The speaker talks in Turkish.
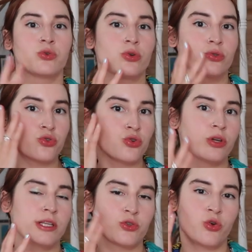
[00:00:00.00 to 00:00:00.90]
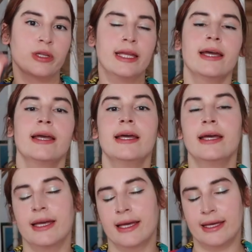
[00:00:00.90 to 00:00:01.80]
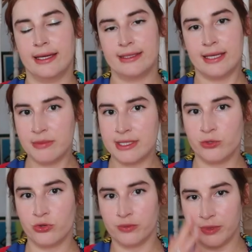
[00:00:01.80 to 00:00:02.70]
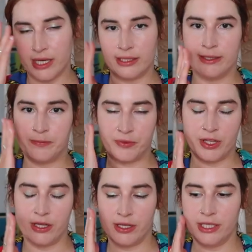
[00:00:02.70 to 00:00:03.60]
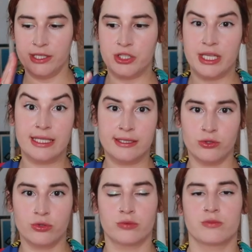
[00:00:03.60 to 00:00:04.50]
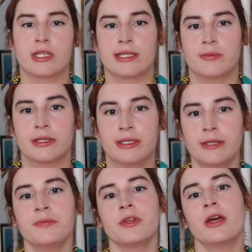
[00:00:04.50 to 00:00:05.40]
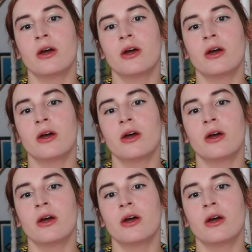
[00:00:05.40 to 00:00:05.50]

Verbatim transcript: doğru şöyle şöyle e, temizliyorum yani e, iyice yediriyorum cildime diyeyim.